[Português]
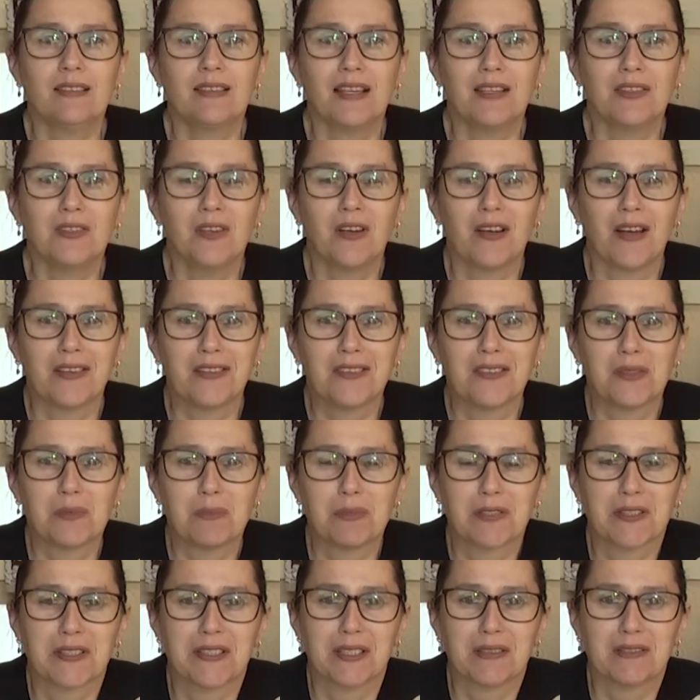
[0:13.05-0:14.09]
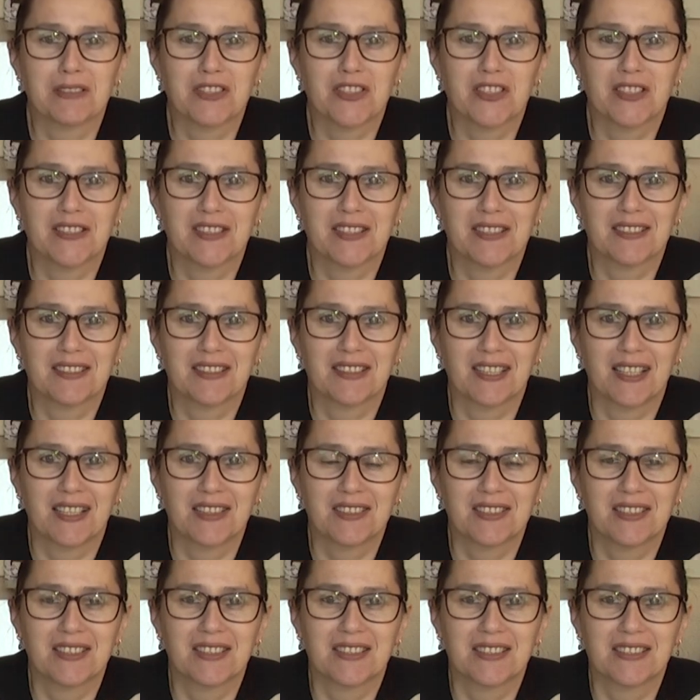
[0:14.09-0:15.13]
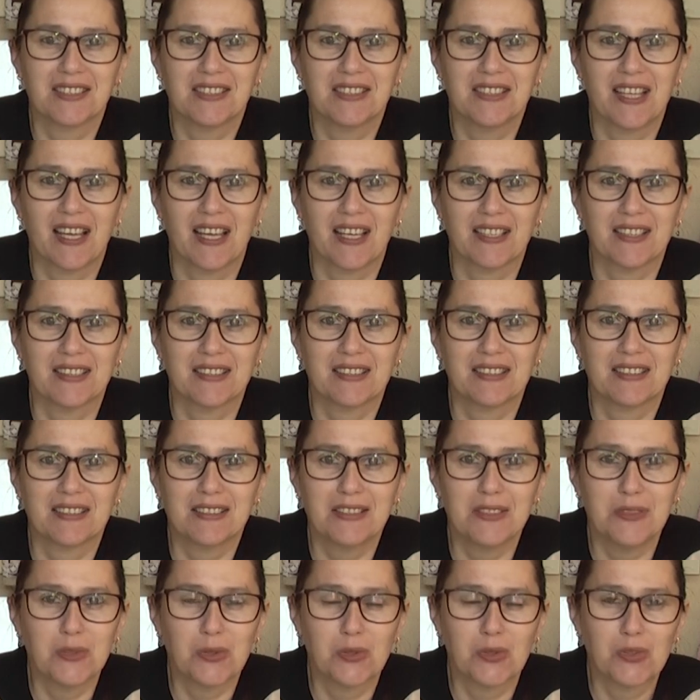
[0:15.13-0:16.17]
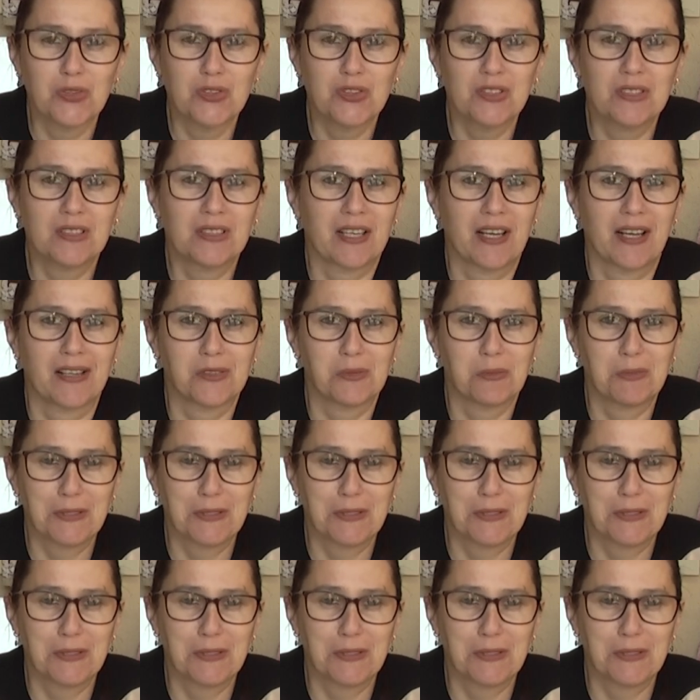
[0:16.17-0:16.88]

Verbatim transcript: Está no ar o seu programa de artesanato Criando Ideias e hoje trago